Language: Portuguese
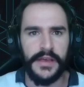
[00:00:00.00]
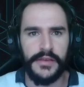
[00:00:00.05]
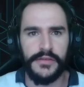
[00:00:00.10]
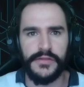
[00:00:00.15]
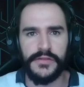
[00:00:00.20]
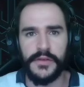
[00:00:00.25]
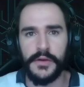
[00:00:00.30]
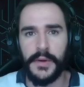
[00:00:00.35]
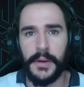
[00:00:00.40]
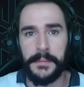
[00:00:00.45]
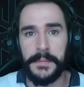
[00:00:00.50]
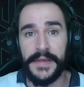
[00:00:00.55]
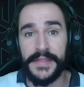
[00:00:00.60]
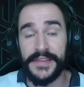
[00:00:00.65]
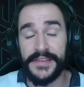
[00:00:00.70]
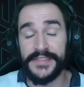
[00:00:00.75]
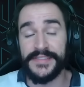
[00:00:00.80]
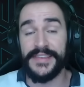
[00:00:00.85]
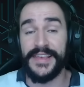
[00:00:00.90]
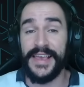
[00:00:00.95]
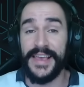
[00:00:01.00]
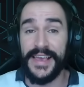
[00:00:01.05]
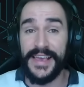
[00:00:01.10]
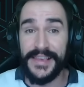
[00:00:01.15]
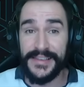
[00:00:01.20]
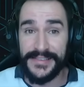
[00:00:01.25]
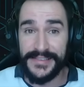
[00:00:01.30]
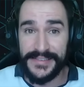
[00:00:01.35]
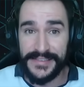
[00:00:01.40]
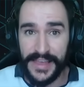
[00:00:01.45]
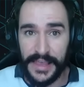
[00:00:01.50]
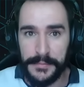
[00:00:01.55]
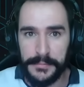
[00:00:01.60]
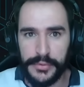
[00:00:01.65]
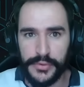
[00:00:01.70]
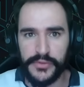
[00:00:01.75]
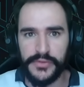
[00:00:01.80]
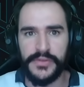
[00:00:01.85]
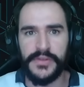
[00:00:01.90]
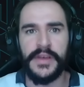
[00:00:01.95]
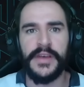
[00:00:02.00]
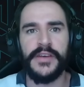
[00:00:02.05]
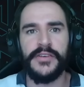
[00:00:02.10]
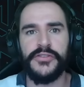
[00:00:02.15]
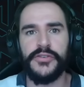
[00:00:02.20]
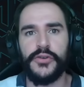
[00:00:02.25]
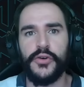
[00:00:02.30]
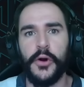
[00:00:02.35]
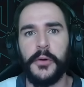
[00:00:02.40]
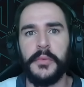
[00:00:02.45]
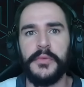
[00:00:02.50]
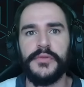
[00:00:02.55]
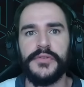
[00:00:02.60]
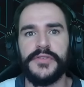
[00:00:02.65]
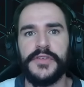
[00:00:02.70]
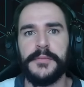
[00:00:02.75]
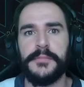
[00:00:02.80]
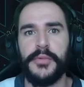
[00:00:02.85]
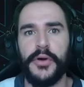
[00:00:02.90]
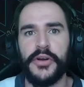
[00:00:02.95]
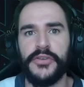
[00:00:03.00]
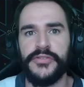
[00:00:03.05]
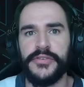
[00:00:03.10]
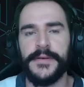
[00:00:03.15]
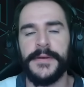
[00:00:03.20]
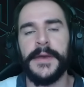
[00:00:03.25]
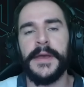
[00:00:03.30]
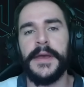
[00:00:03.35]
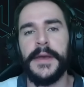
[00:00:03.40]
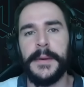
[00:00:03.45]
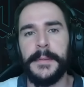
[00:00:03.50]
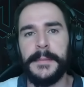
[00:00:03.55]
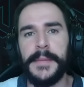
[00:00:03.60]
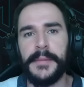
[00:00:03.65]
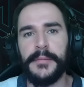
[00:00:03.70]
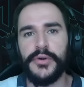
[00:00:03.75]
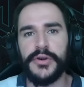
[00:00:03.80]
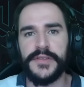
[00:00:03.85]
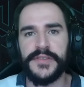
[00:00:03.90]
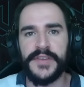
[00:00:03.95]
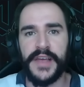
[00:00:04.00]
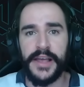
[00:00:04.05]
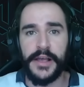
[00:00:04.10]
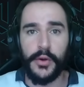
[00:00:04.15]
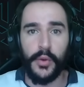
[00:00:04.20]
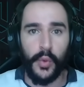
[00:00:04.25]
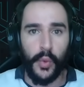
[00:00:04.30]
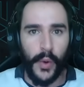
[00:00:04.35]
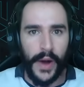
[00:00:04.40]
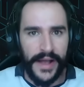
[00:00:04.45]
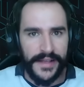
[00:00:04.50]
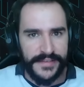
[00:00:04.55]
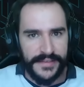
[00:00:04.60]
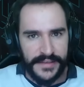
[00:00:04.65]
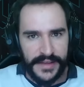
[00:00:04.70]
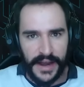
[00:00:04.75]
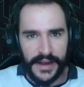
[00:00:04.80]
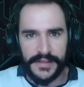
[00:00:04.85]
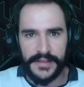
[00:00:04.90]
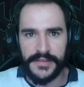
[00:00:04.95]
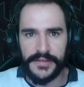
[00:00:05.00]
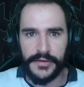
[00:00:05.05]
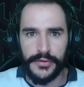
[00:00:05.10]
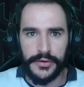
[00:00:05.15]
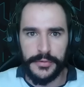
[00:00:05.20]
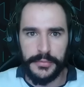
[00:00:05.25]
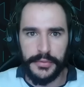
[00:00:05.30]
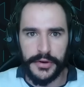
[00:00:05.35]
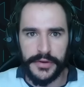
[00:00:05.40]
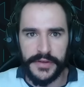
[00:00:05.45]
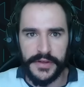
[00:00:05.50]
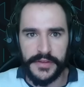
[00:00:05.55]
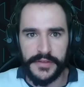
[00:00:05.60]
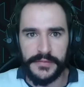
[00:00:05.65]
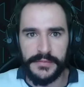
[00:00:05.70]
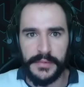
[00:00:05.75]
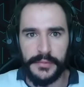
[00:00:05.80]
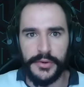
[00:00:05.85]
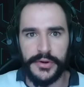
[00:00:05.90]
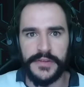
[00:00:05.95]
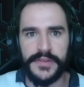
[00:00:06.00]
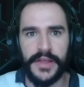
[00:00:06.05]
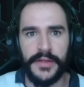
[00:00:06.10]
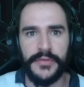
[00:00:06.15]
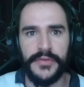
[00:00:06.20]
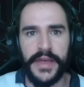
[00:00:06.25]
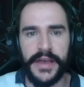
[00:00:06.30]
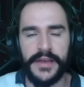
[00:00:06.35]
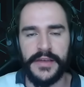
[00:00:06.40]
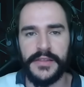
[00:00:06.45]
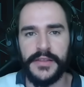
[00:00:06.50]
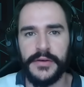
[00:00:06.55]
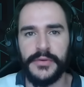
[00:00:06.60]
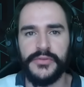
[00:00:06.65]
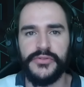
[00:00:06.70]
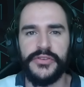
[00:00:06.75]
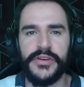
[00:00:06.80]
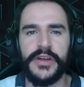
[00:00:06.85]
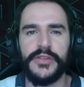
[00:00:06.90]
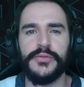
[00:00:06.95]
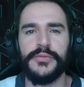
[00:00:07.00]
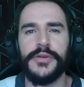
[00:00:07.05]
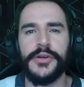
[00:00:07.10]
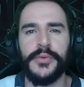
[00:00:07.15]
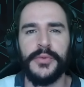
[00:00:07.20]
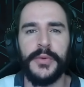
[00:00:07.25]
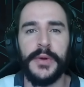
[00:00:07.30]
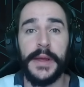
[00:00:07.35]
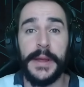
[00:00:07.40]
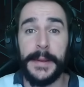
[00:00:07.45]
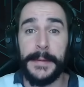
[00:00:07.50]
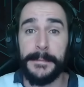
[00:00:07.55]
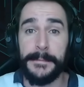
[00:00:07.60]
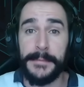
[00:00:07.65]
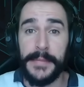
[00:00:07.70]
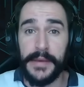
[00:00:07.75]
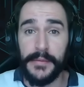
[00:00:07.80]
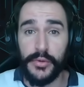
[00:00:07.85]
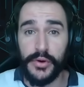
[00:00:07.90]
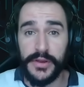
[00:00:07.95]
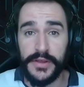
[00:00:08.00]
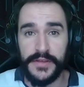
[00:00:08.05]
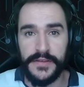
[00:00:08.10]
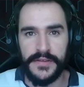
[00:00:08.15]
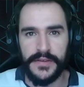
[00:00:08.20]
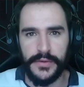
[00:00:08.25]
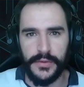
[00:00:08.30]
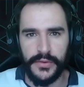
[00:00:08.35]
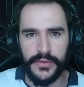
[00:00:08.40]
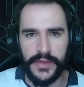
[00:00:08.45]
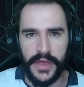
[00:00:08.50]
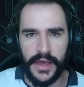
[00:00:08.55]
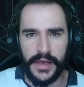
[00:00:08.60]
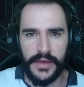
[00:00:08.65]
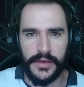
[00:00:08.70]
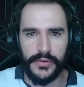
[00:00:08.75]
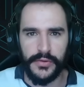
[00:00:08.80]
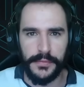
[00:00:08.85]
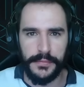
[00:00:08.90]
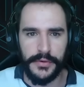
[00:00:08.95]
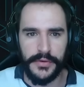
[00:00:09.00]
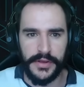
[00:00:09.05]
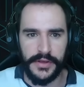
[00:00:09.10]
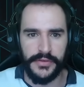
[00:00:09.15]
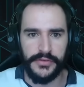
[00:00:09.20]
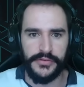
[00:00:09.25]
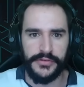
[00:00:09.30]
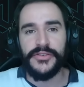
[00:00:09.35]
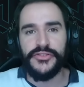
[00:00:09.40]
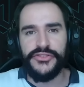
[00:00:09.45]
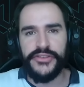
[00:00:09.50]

Isso são apenas exemplos de como você pode memorizar e quais cartas são importantes memorizar no deck. Então, dica número 1, um, memorize o deck do oponente.